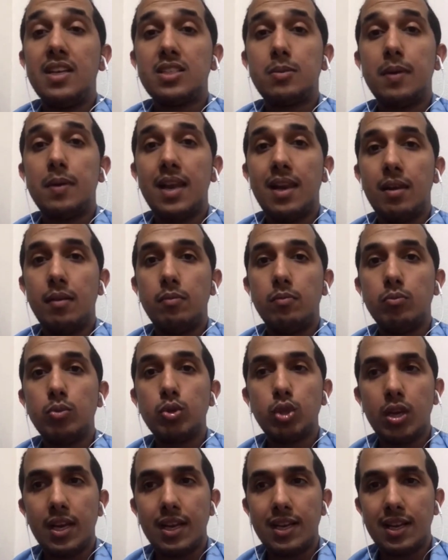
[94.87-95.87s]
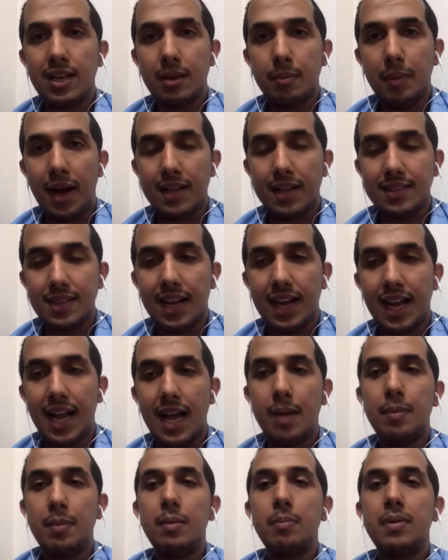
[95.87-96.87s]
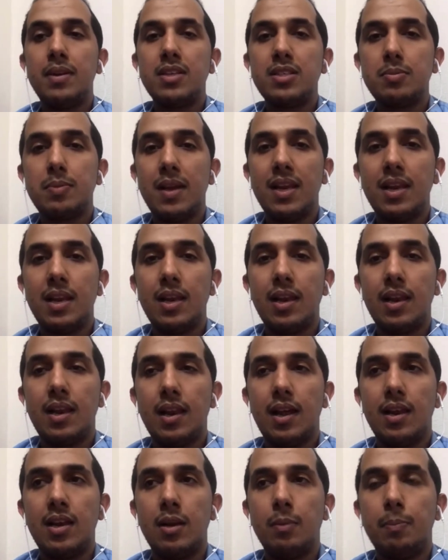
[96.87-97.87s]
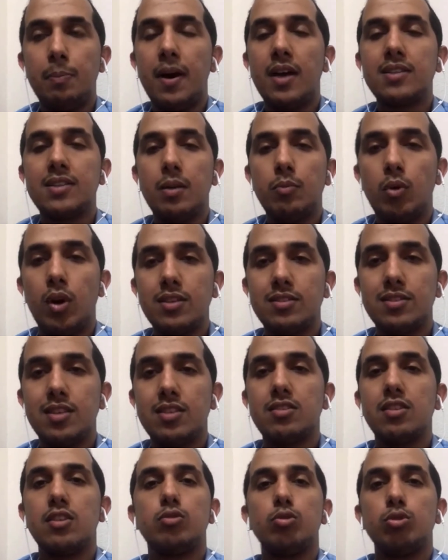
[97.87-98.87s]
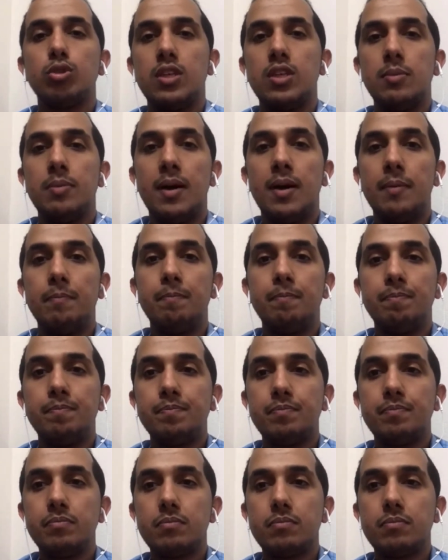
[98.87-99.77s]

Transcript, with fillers: بالنسبه مش للمحطه كامل بالنسبه للبارت المخصص لتوشيبا